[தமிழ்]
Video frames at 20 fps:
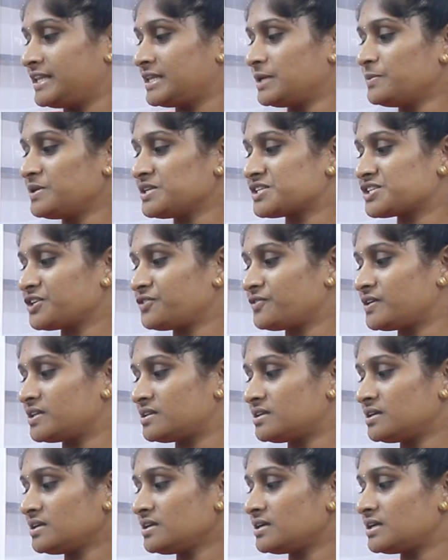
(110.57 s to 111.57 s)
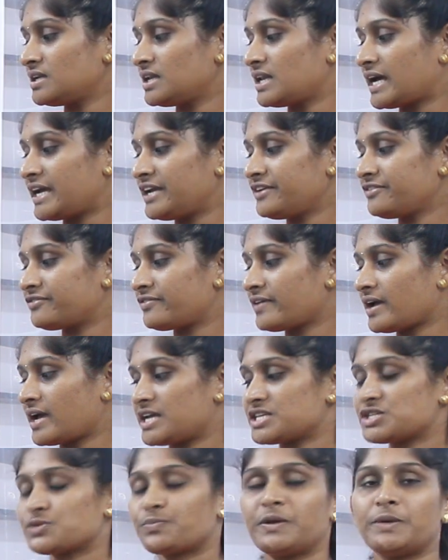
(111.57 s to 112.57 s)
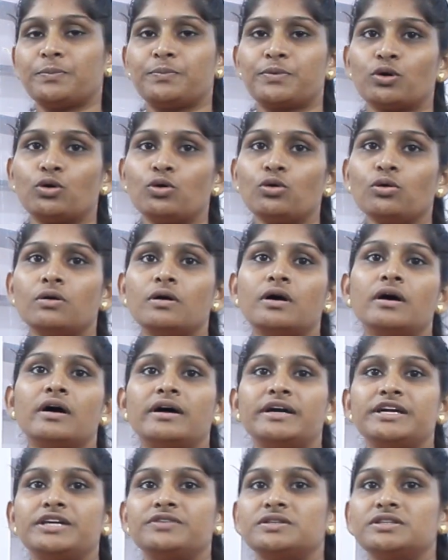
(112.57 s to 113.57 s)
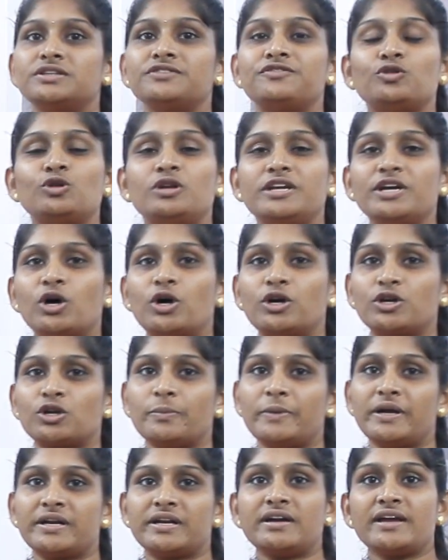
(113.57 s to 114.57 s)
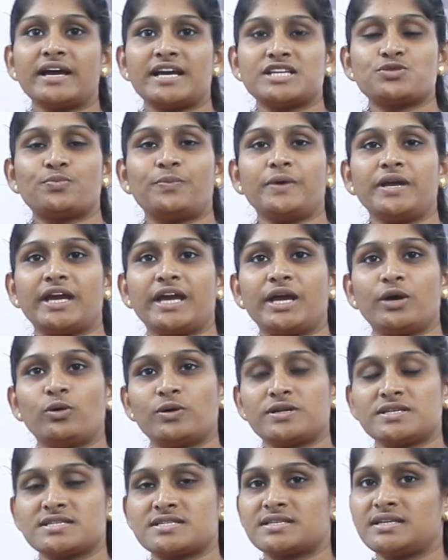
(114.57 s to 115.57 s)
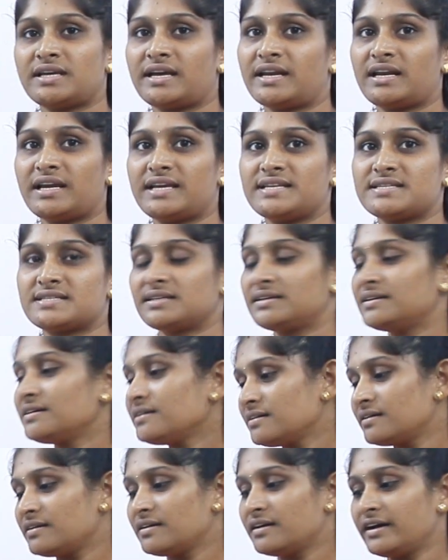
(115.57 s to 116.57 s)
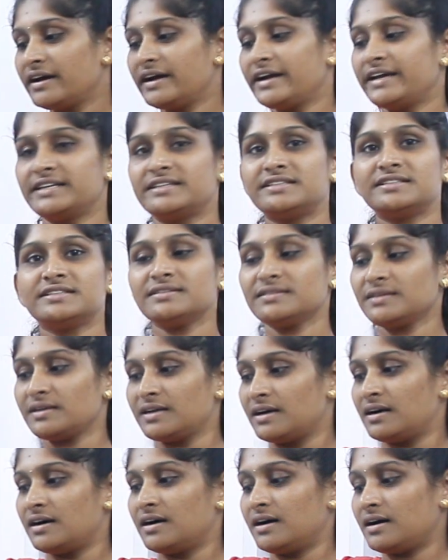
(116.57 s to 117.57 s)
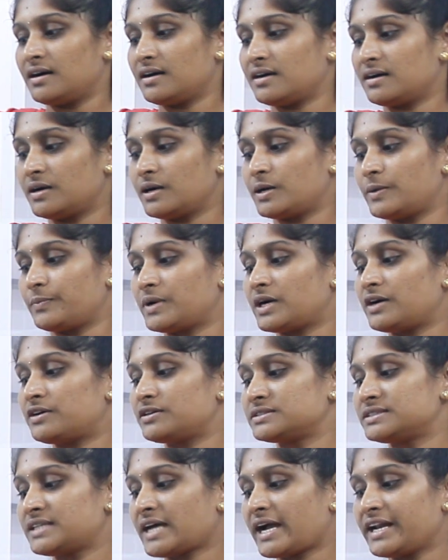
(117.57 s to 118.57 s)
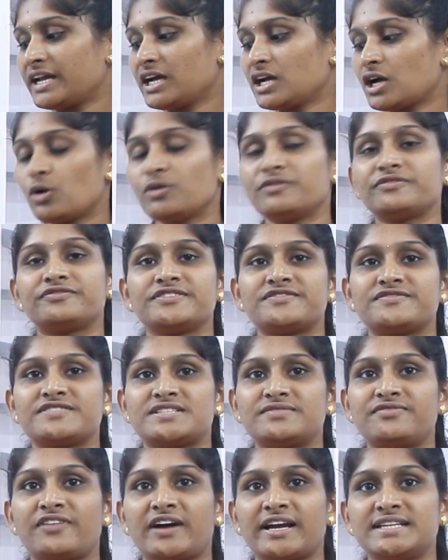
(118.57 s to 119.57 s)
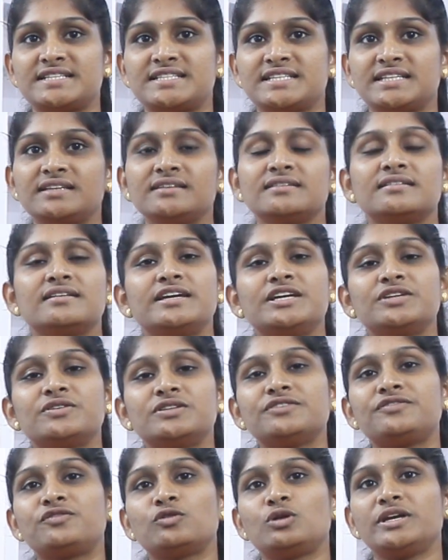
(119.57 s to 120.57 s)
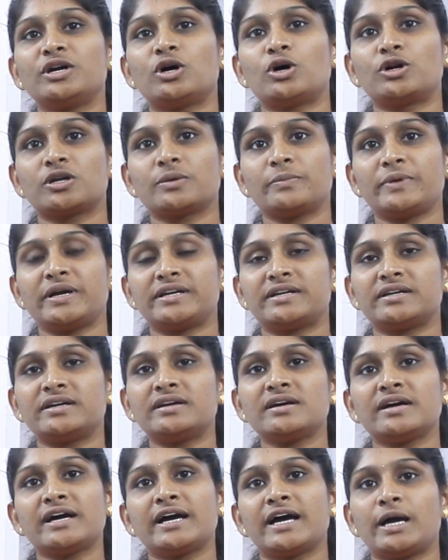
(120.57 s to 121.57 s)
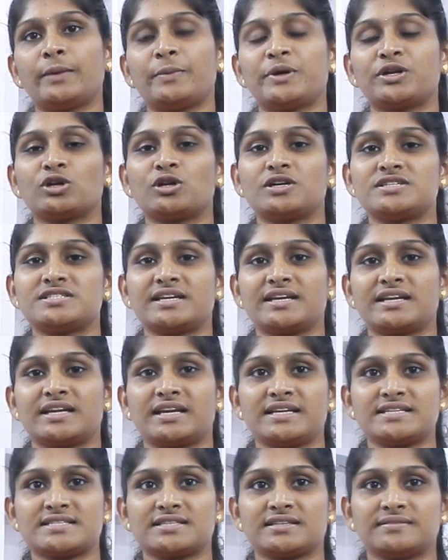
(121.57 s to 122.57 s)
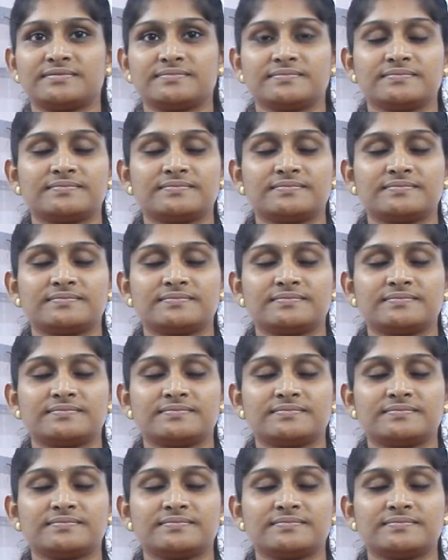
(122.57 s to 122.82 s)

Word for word: இந்த மிஷின் வந்து லைஃப் ஹெச்பி ப்ரோ இது வந்து ஃபுல்லி ஆட்டோமேட்டட் ஹெச்பி ஏ ஒன் சி அனலைசர் இது டைனகவுன் ஃபிஃப் ஃபைவ் டி இது வந்து ஃபுல்லி ஆட்டோமேட்டட் ஹெமட்டாலஜி அனலைசர்